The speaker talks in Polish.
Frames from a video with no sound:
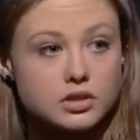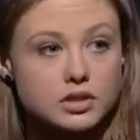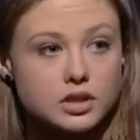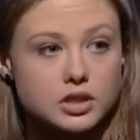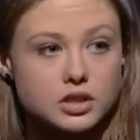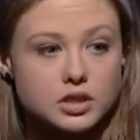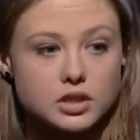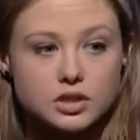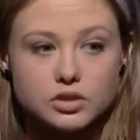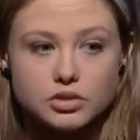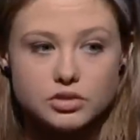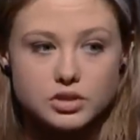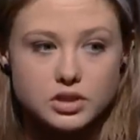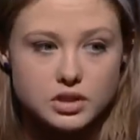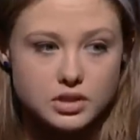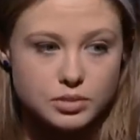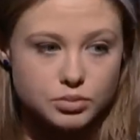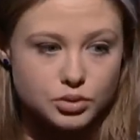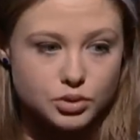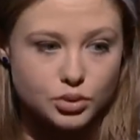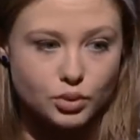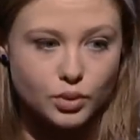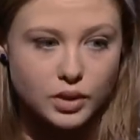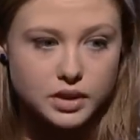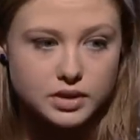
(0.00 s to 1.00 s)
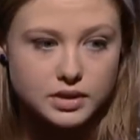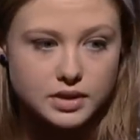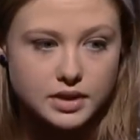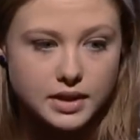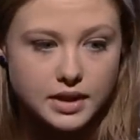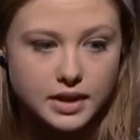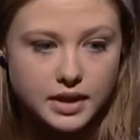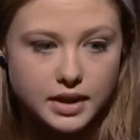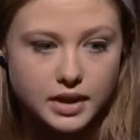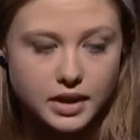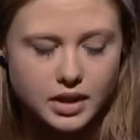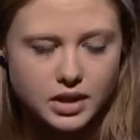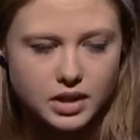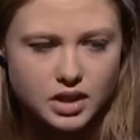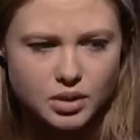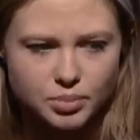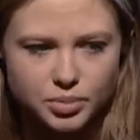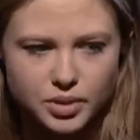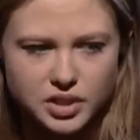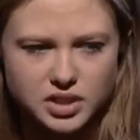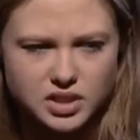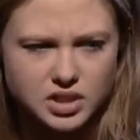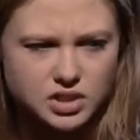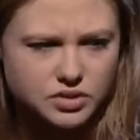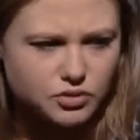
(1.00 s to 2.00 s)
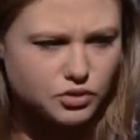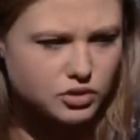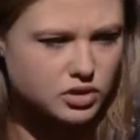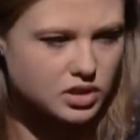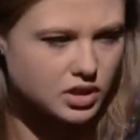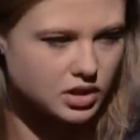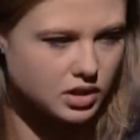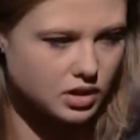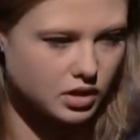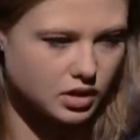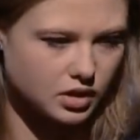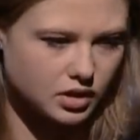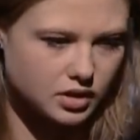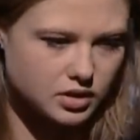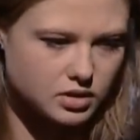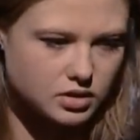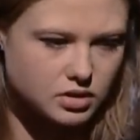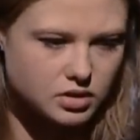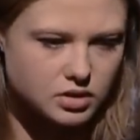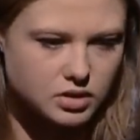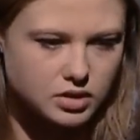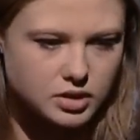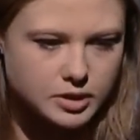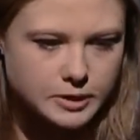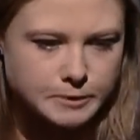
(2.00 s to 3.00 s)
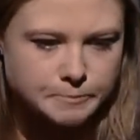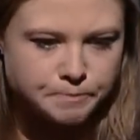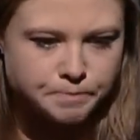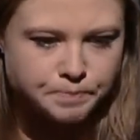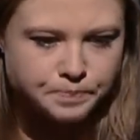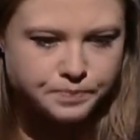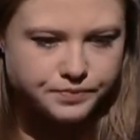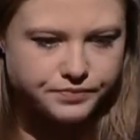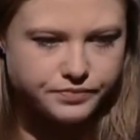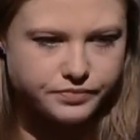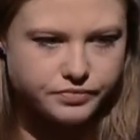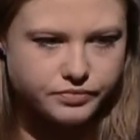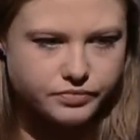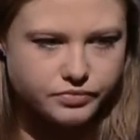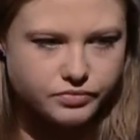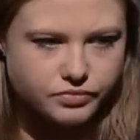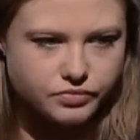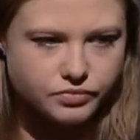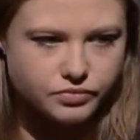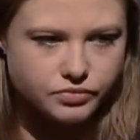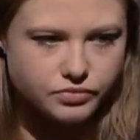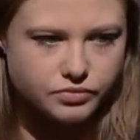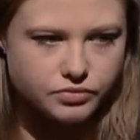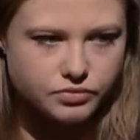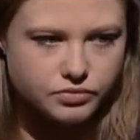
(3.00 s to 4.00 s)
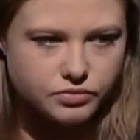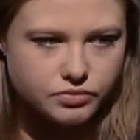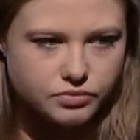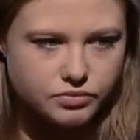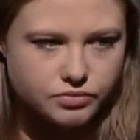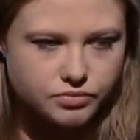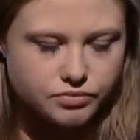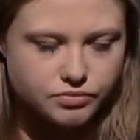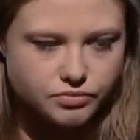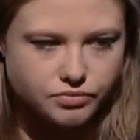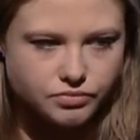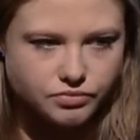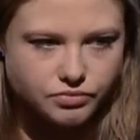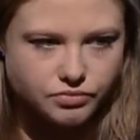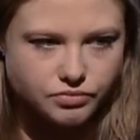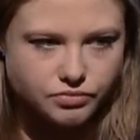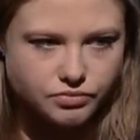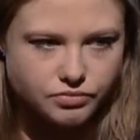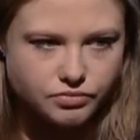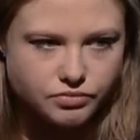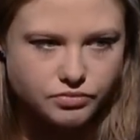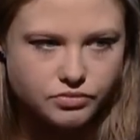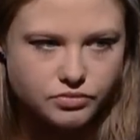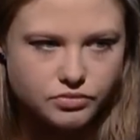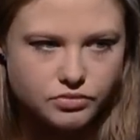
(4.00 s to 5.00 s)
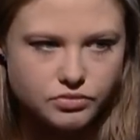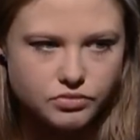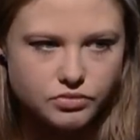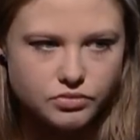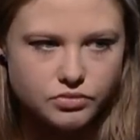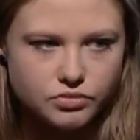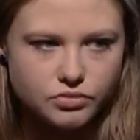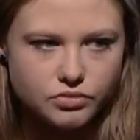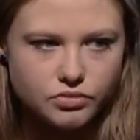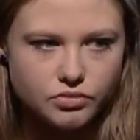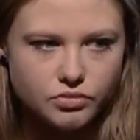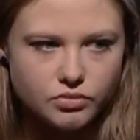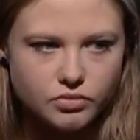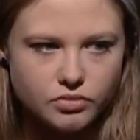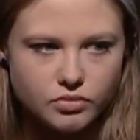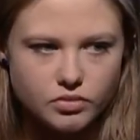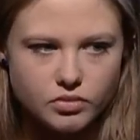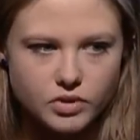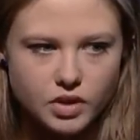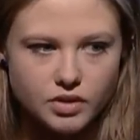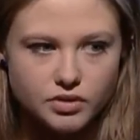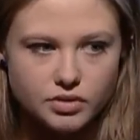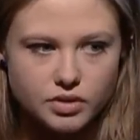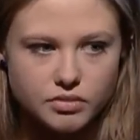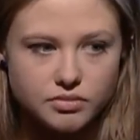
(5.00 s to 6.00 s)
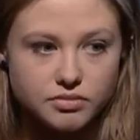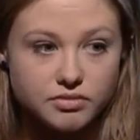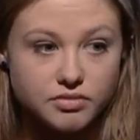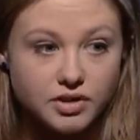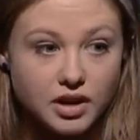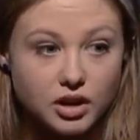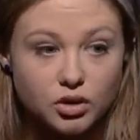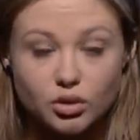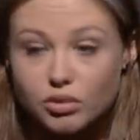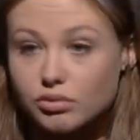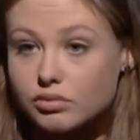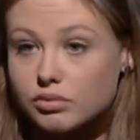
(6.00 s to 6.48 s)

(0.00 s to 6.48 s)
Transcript: jeżeli to jest na przykład impreza związana z. Mm, nie wiem, walką